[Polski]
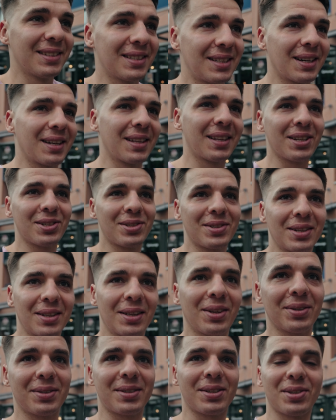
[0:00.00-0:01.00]
serdecznie
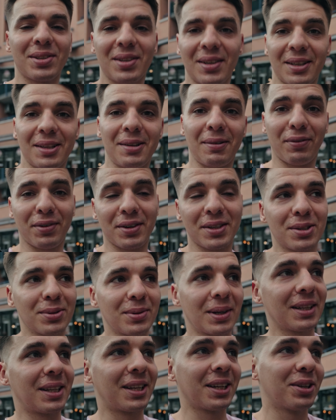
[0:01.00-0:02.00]
dosyć, nawet
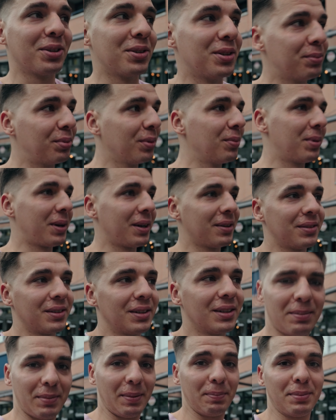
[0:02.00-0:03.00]
fryzura tego nie
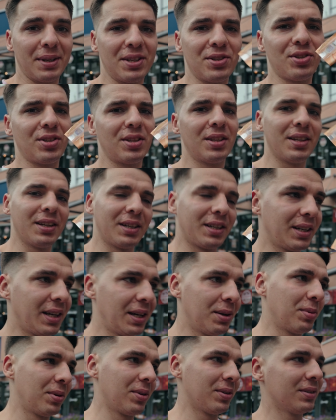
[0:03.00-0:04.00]
poprawia. Mam 5 dych
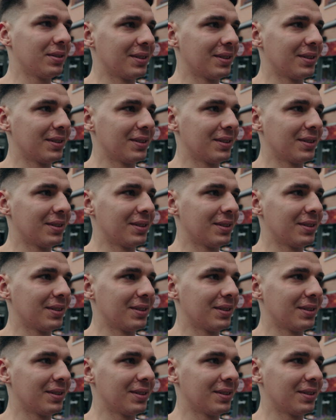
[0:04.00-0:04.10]
euro.